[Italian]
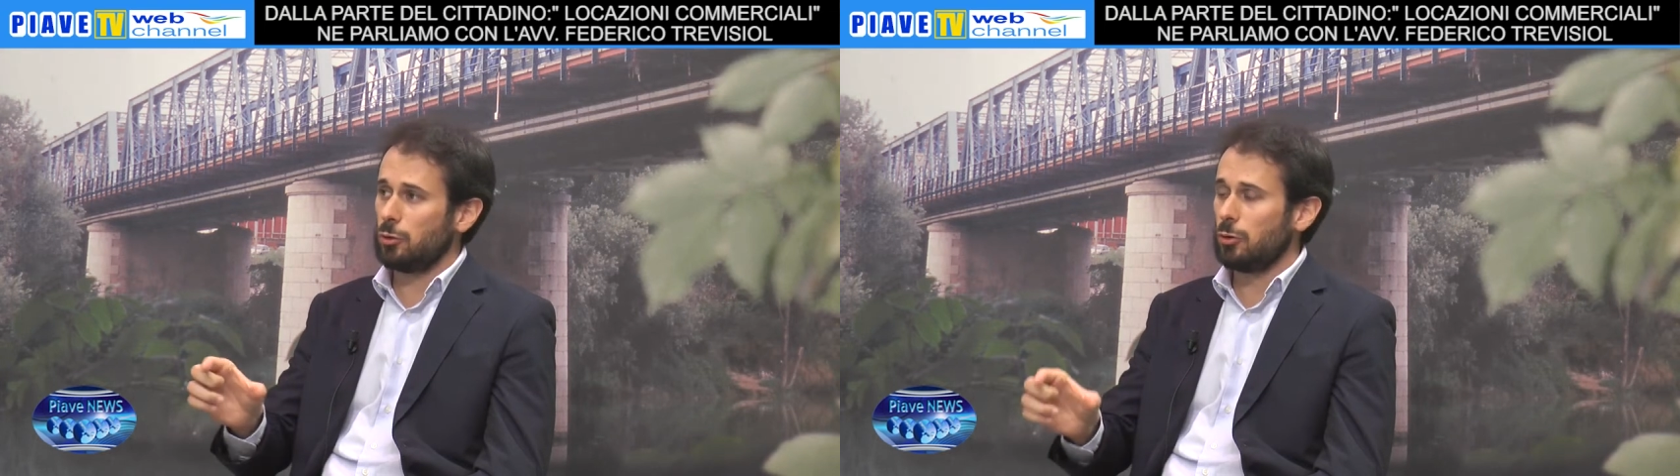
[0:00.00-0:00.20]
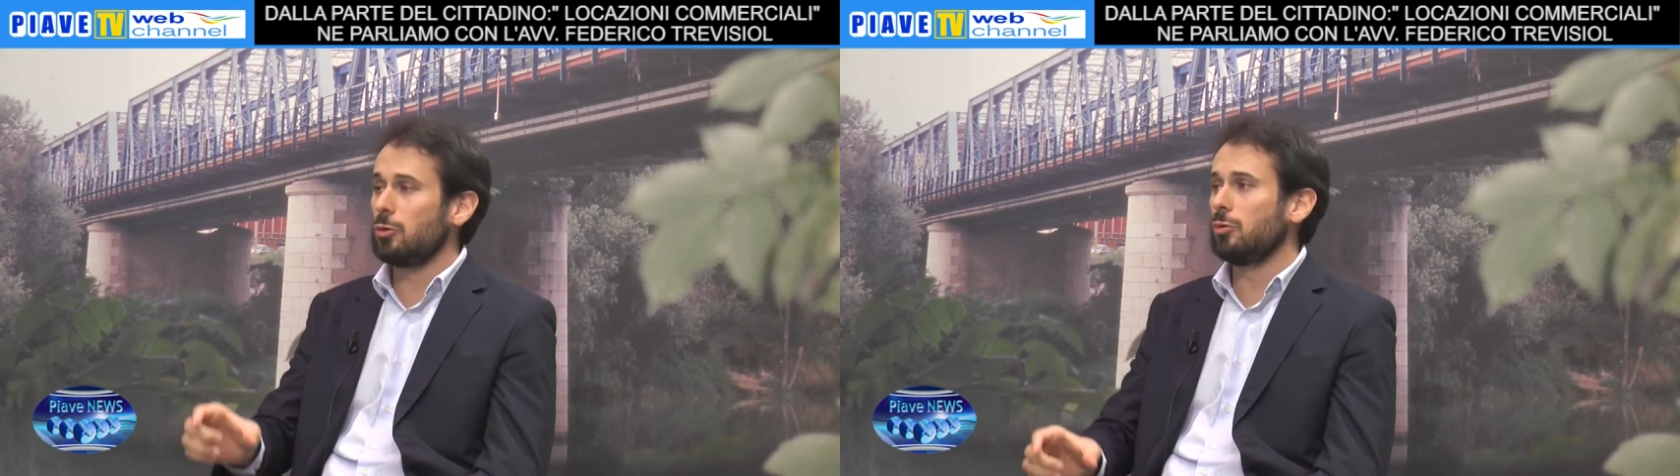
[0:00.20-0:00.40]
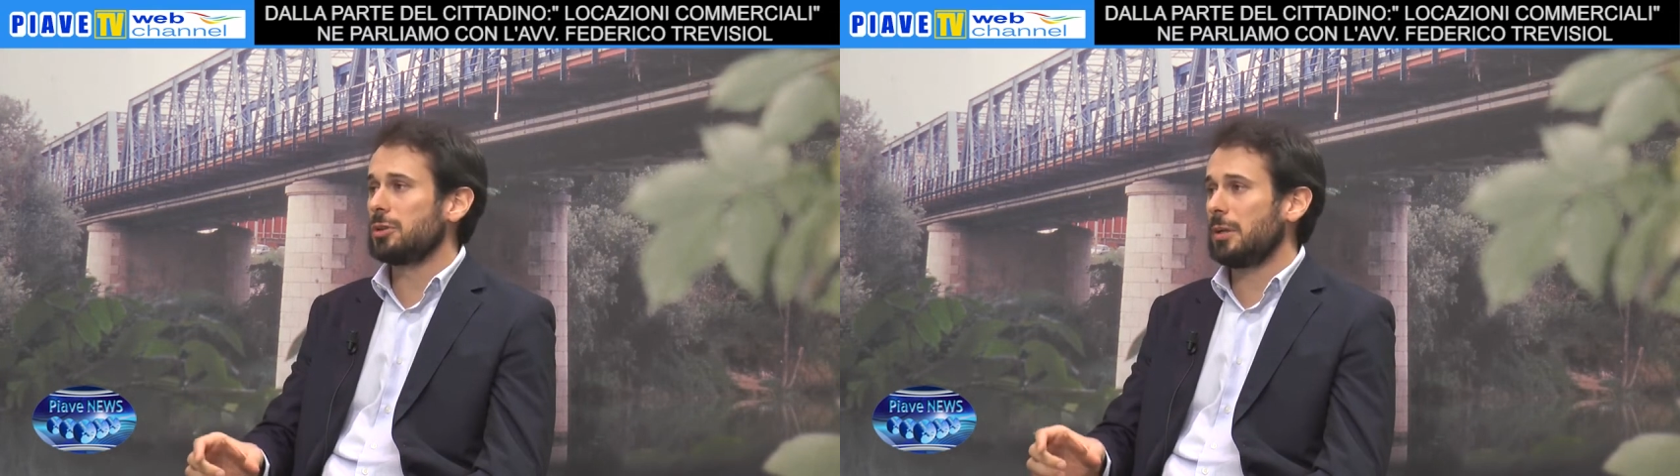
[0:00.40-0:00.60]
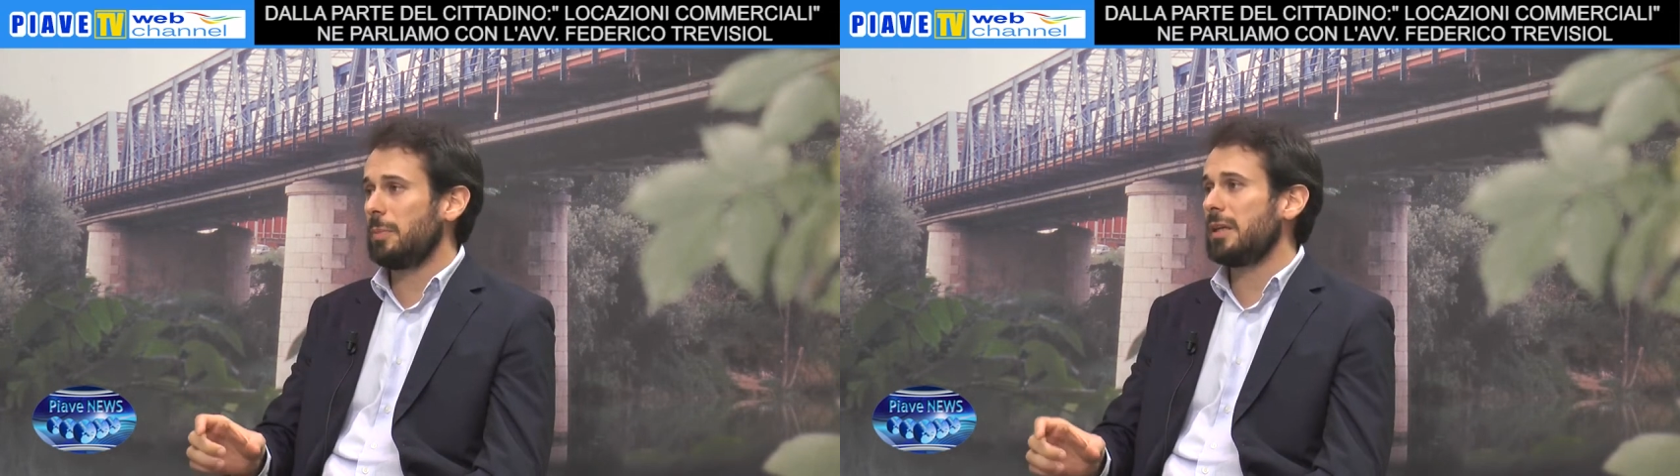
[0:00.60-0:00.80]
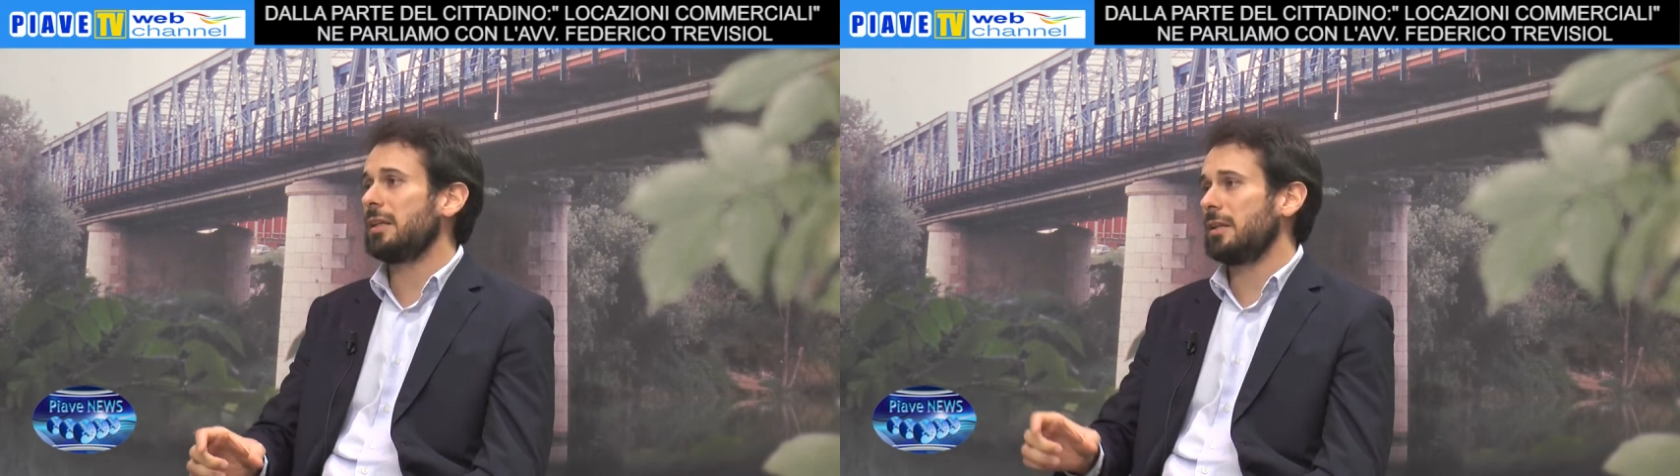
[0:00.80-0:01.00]
conclusa
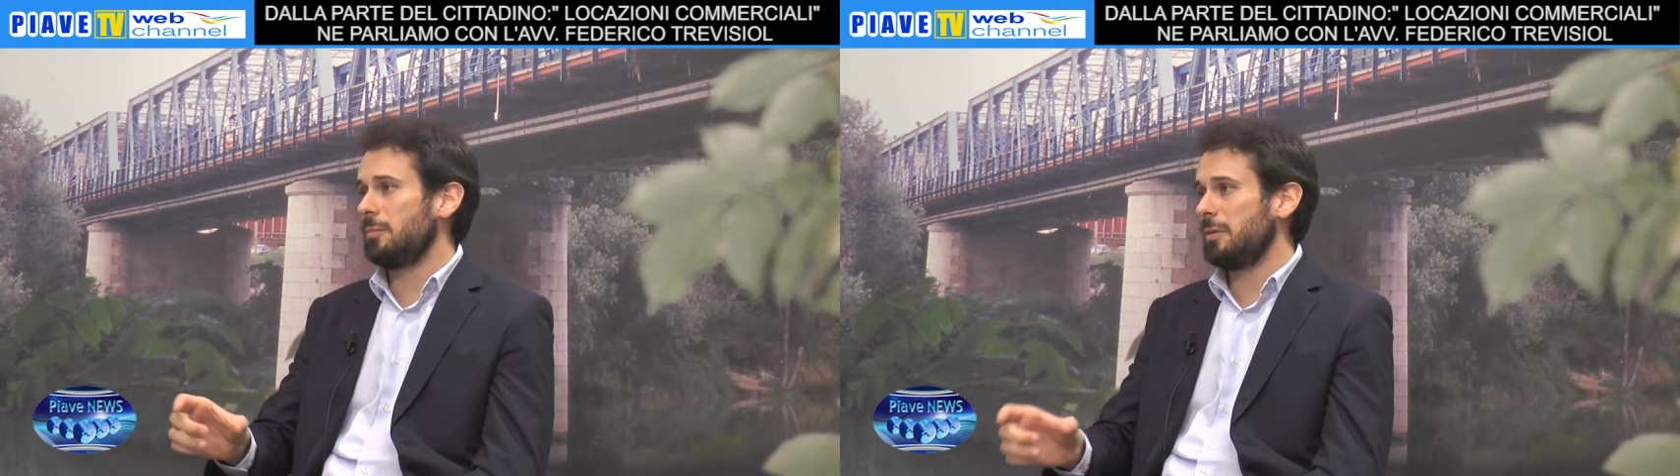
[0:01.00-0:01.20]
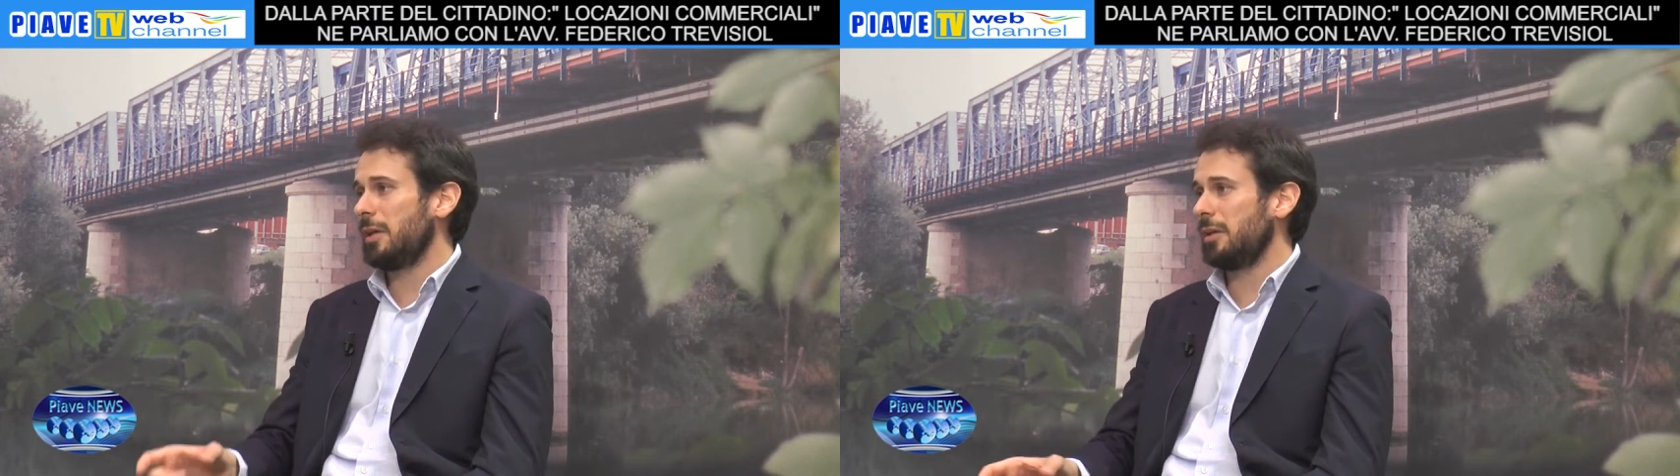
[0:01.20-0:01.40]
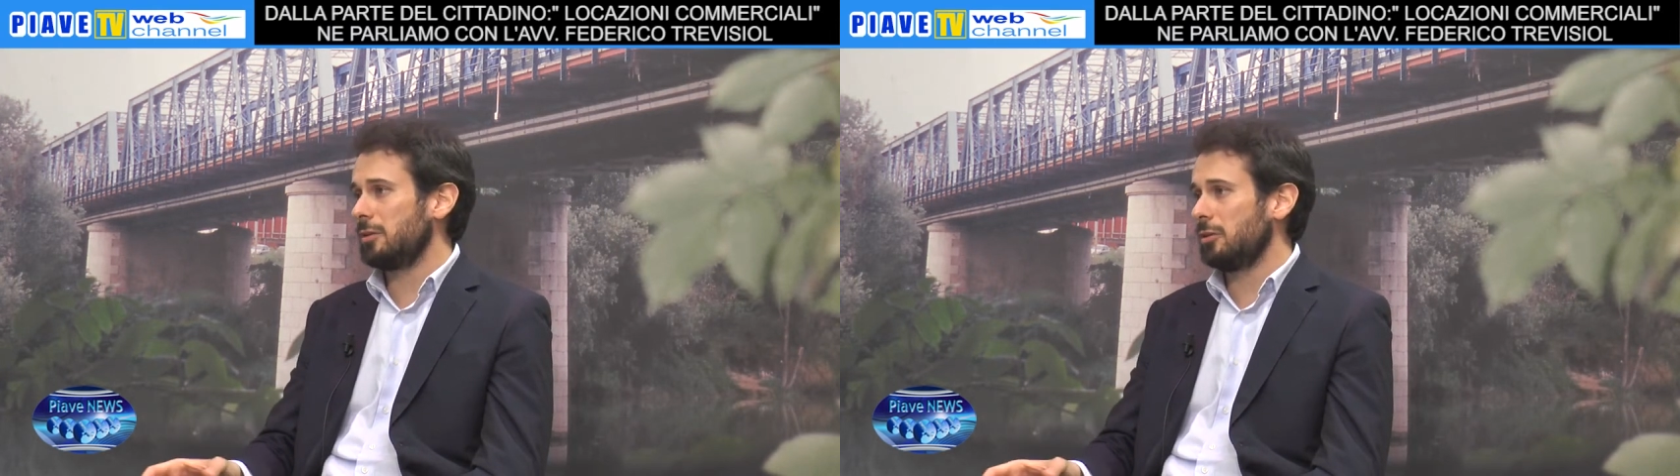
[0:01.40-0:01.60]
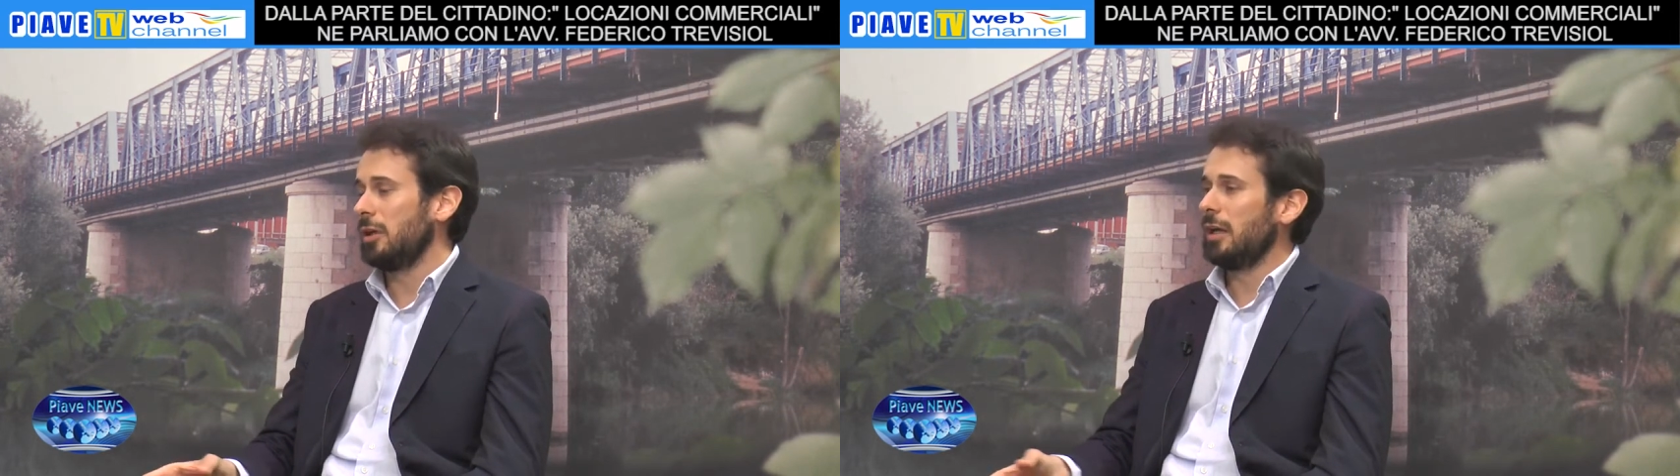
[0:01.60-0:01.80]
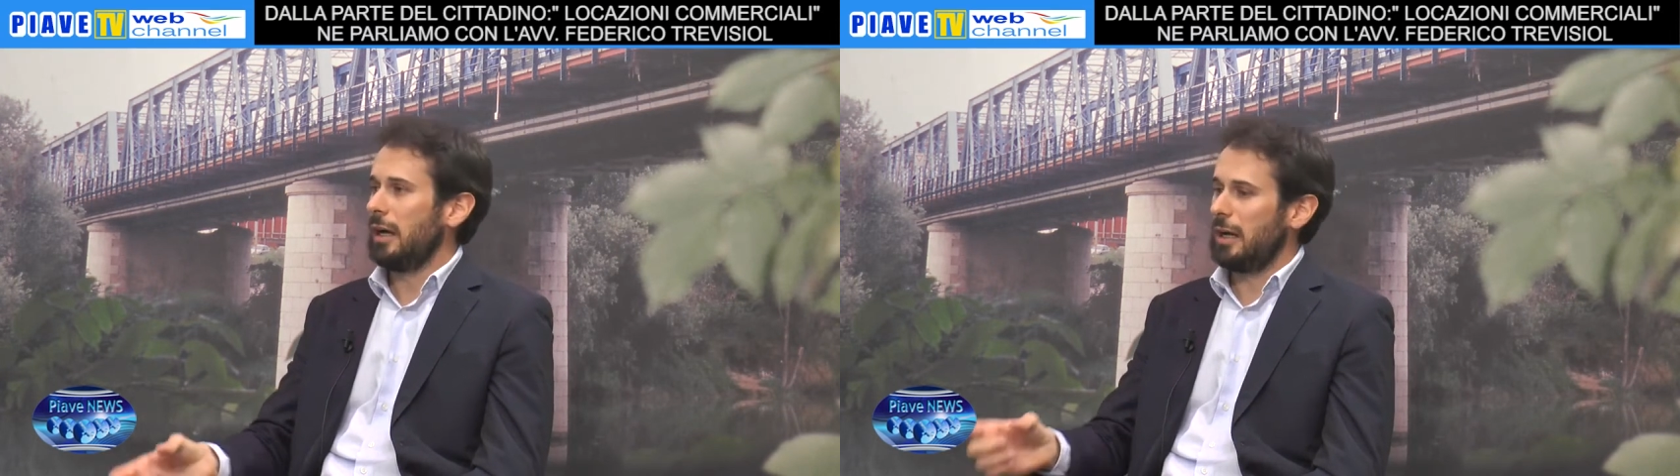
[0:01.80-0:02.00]
per inadempimento